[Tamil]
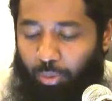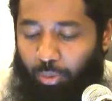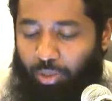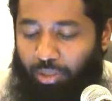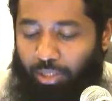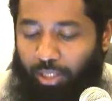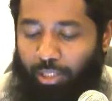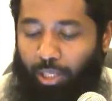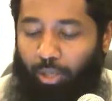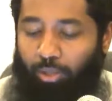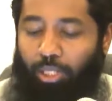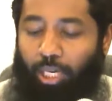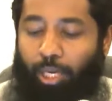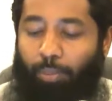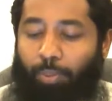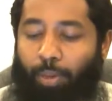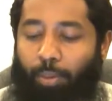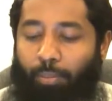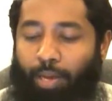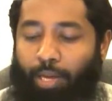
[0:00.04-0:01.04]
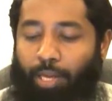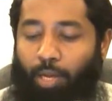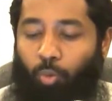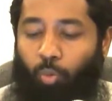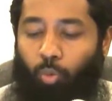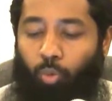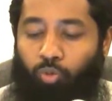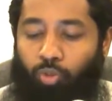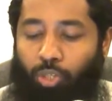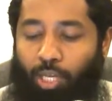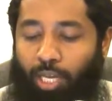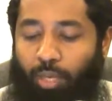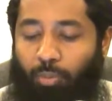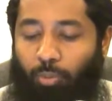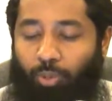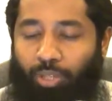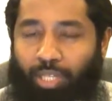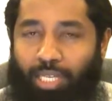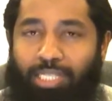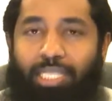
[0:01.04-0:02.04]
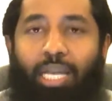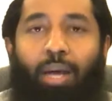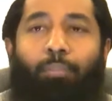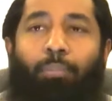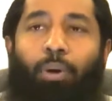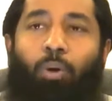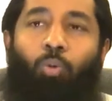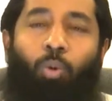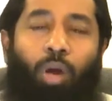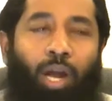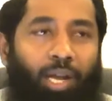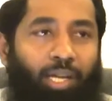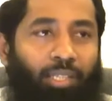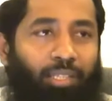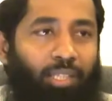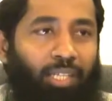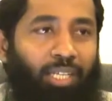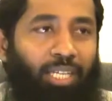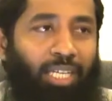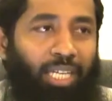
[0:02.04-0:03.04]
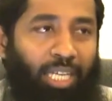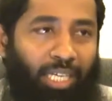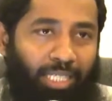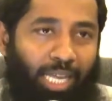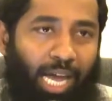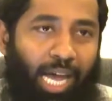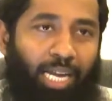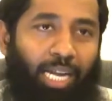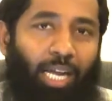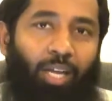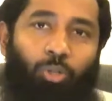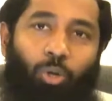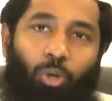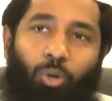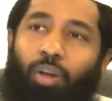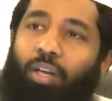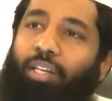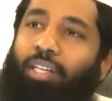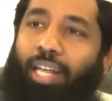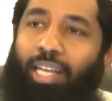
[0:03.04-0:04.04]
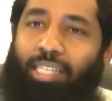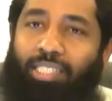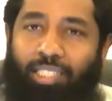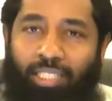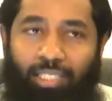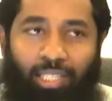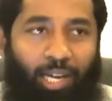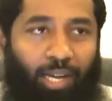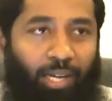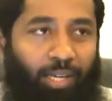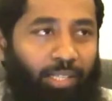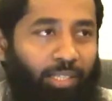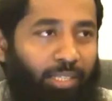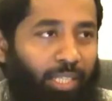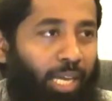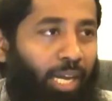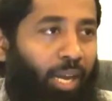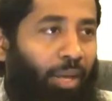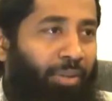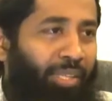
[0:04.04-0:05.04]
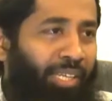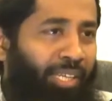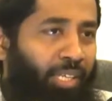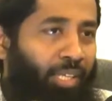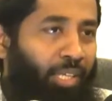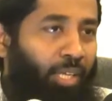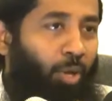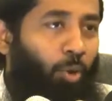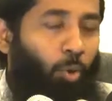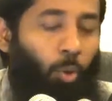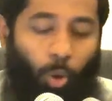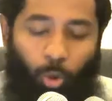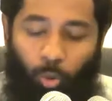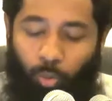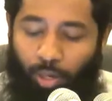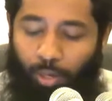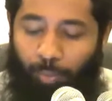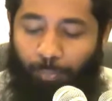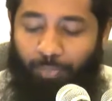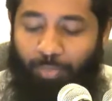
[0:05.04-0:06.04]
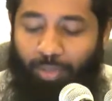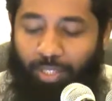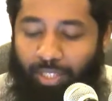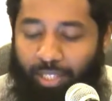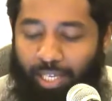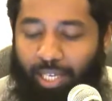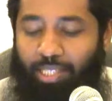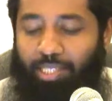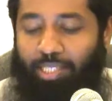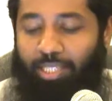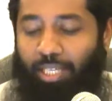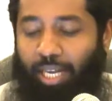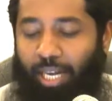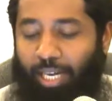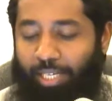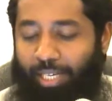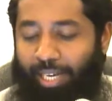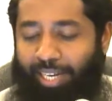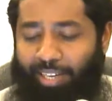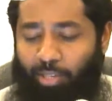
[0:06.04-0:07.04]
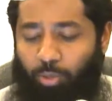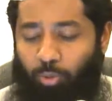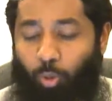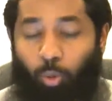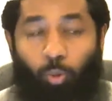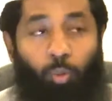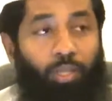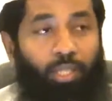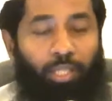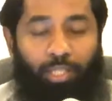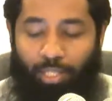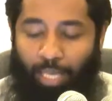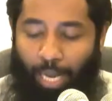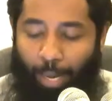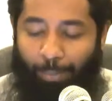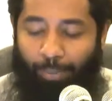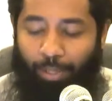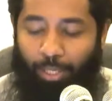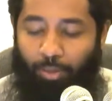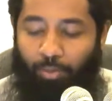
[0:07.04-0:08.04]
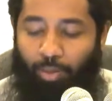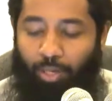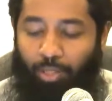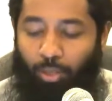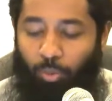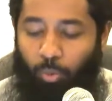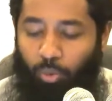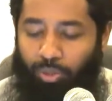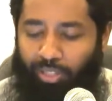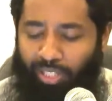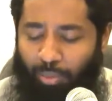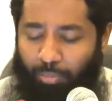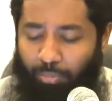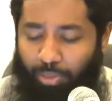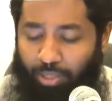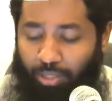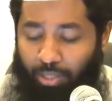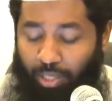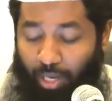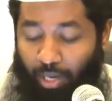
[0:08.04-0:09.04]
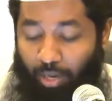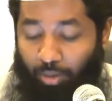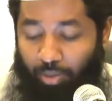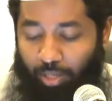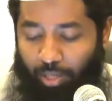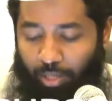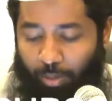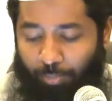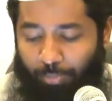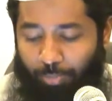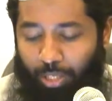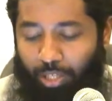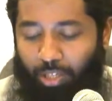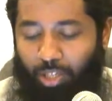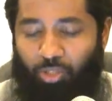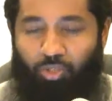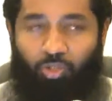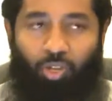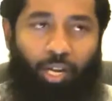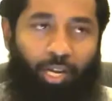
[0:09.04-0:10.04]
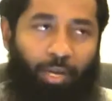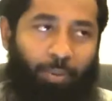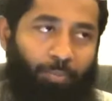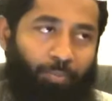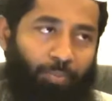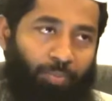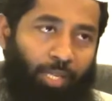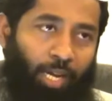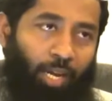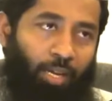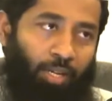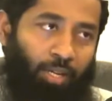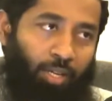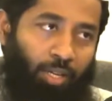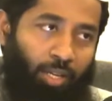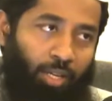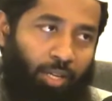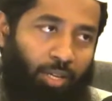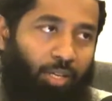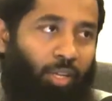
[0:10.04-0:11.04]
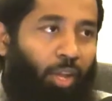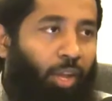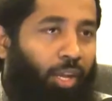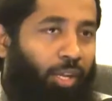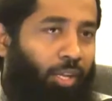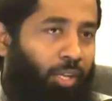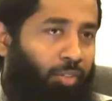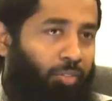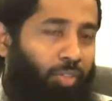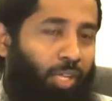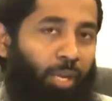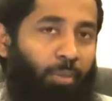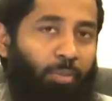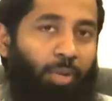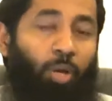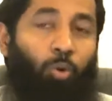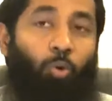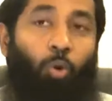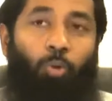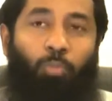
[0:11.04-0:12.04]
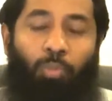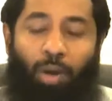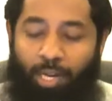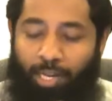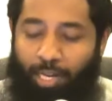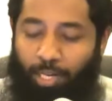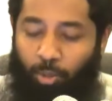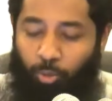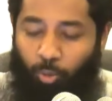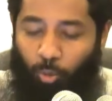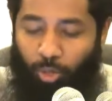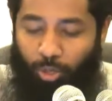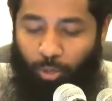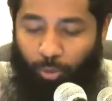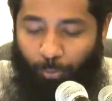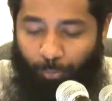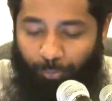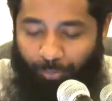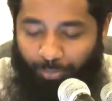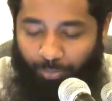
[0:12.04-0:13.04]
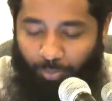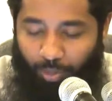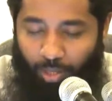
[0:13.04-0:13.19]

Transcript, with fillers: எழுபத்தைந்தாவது தலைப்பில் மா யக்கூலு சா இமு இதா சாப்பஹு அஹத் யாராவது ஒருவர் ஏசினால் யாராவது ஒருவர் ஏசினால் என்ன சொல்வது அப்படின்ற வரத்தில் நூற்றி எண்பத்தி ஆறாவது இலக்கம் இன்னி சாயிம் நான் இன்னி சாயிம் நான் நோன்பாளி என்று சொல்லட்டும்